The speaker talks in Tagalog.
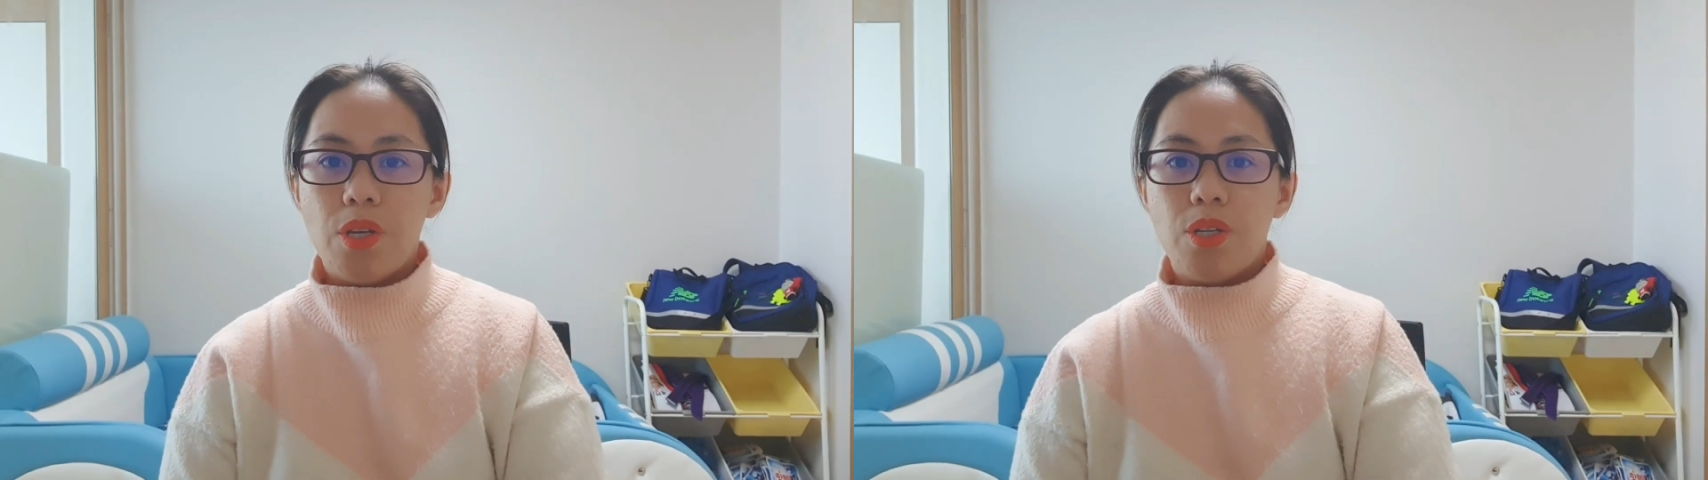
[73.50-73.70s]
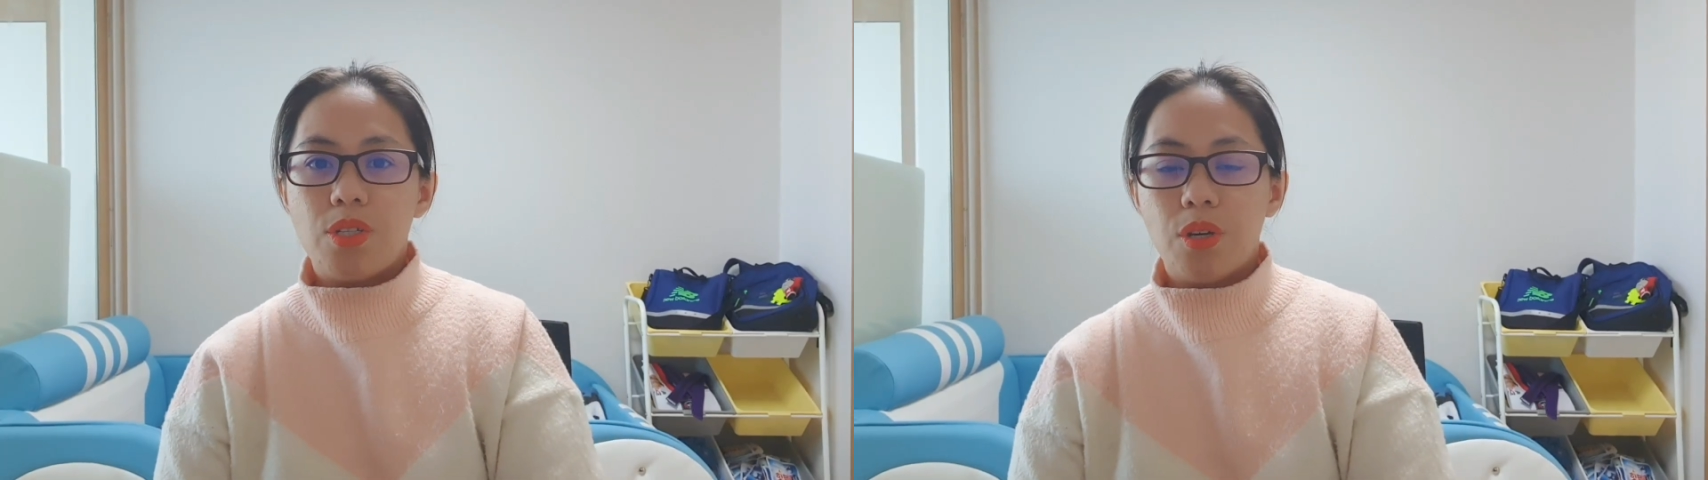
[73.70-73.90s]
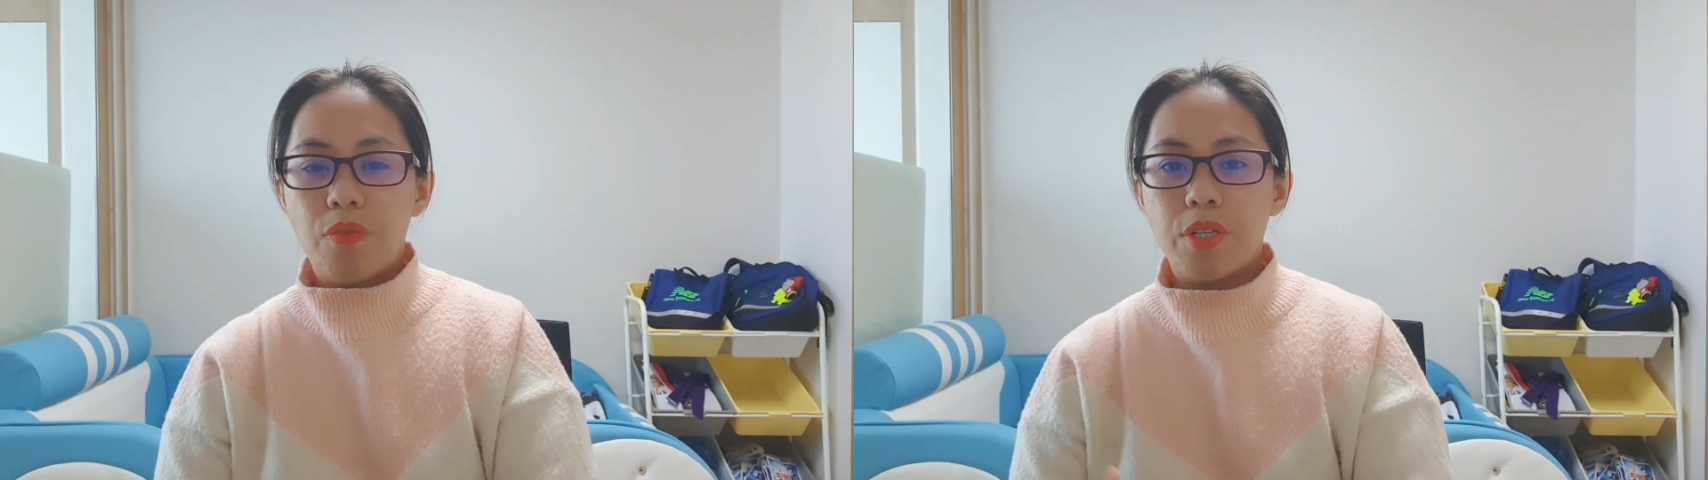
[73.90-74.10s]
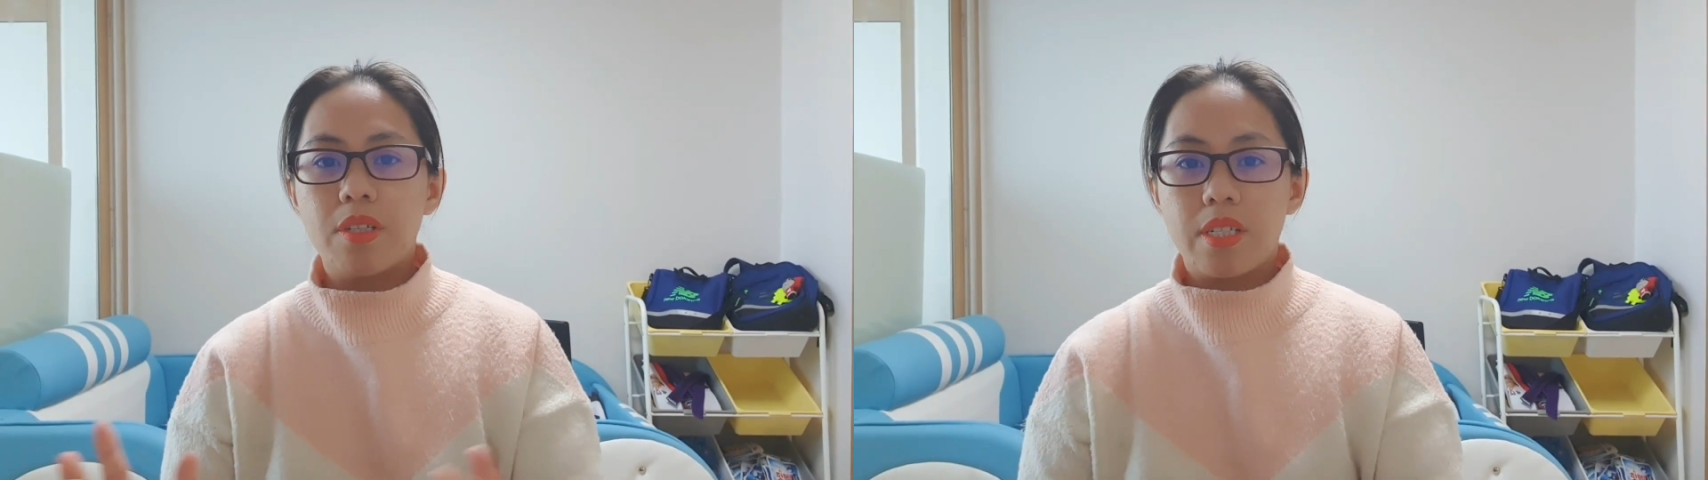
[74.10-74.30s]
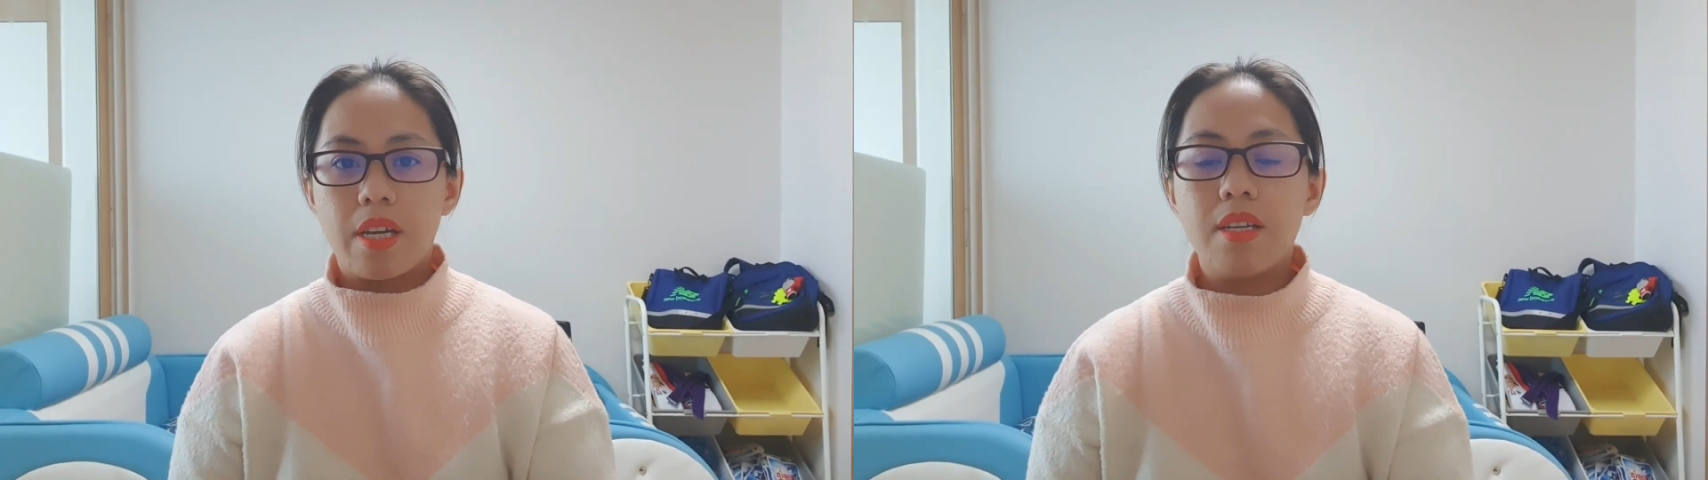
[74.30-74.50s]
So for
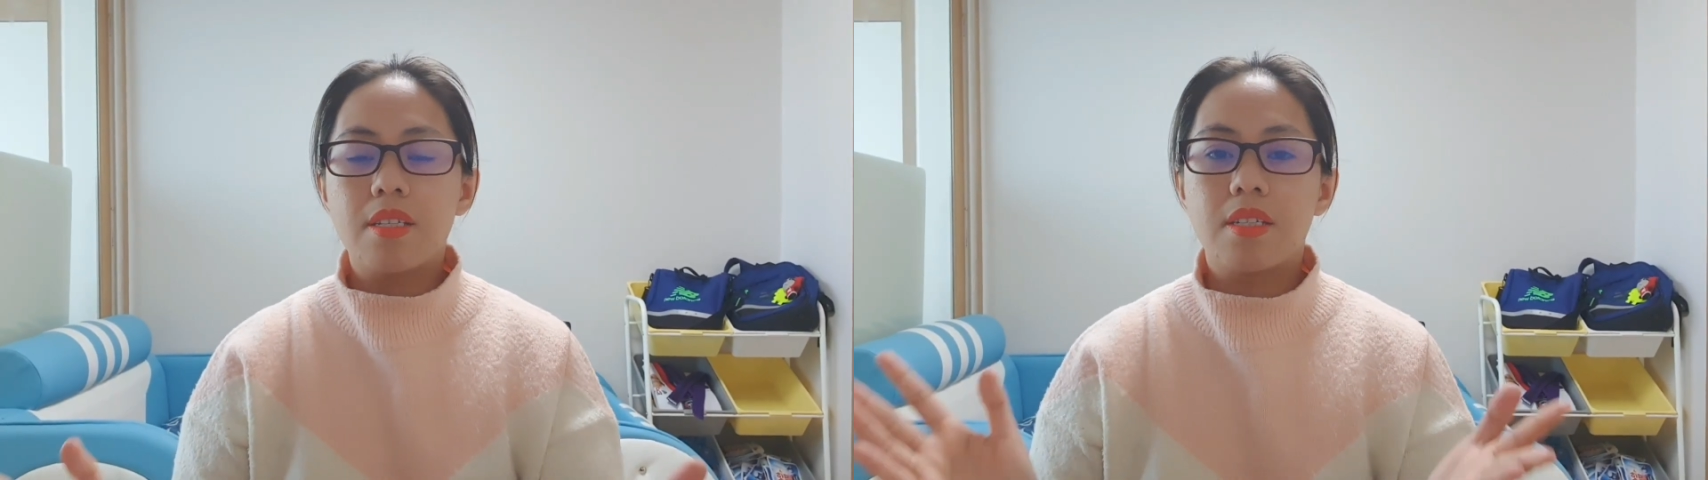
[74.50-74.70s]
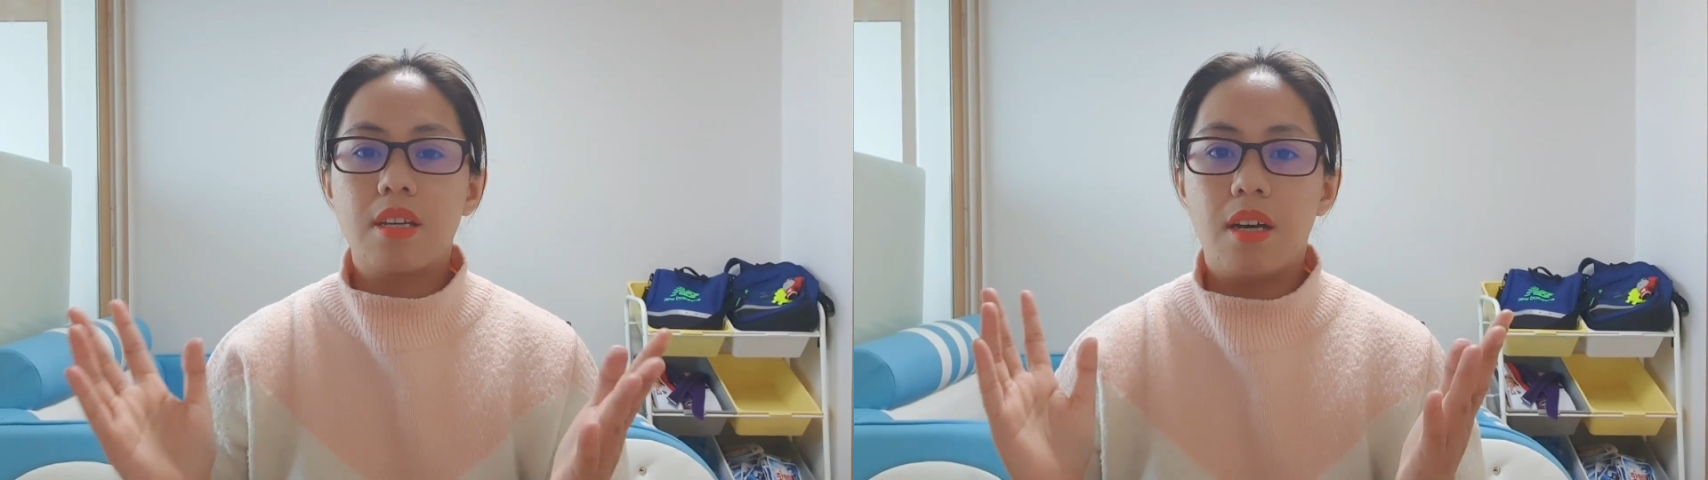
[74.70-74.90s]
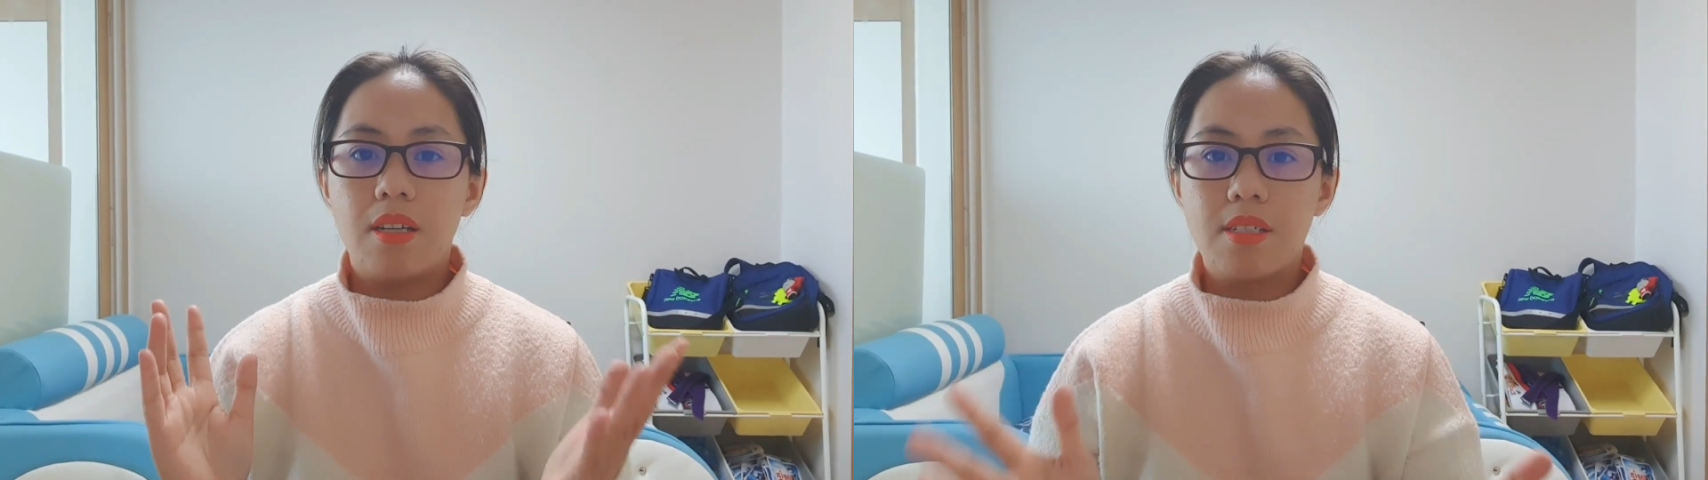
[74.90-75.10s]
today's uh,